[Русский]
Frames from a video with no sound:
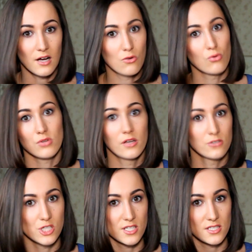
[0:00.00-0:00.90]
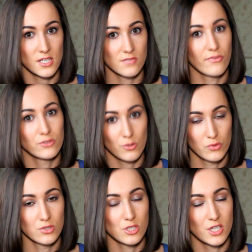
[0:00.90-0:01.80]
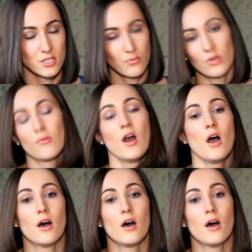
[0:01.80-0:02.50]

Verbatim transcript: как укладочное средство, которое будет держать объем,